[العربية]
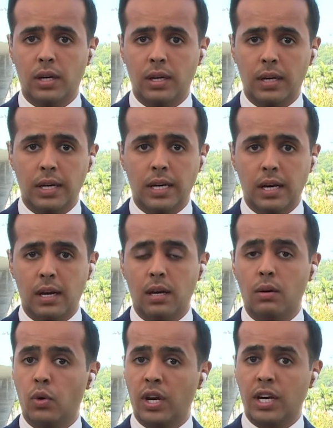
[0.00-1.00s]
إليها
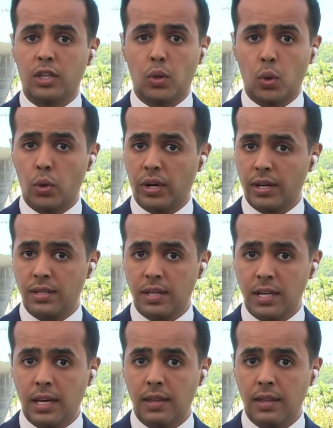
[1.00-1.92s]
هناك طرق رئيسية